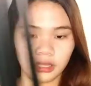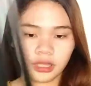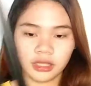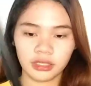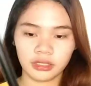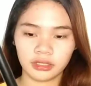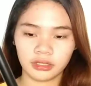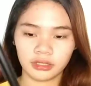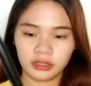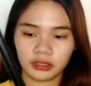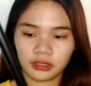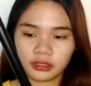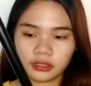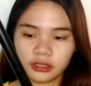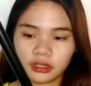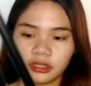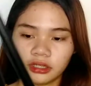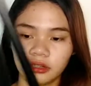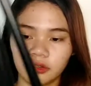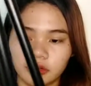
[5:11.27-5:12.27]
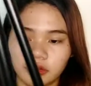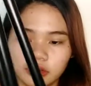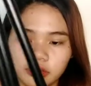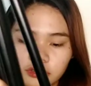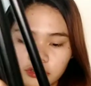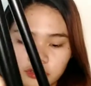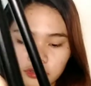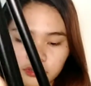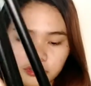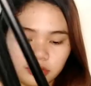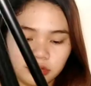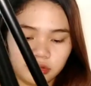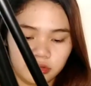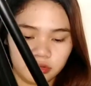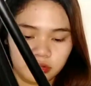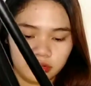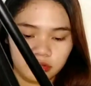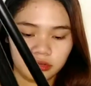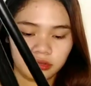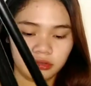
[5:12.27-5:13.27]
Ay, ganun.
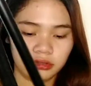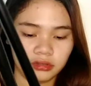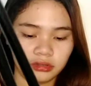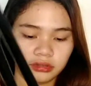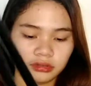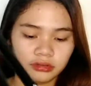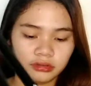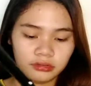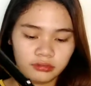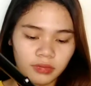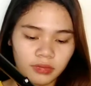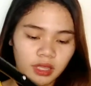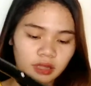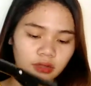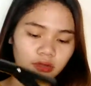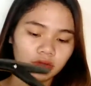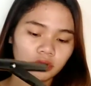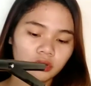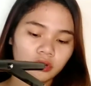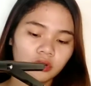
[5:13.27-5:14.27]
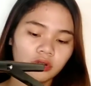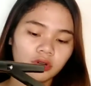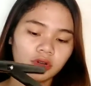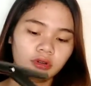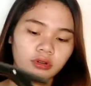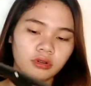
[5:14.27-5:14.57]
Paano to?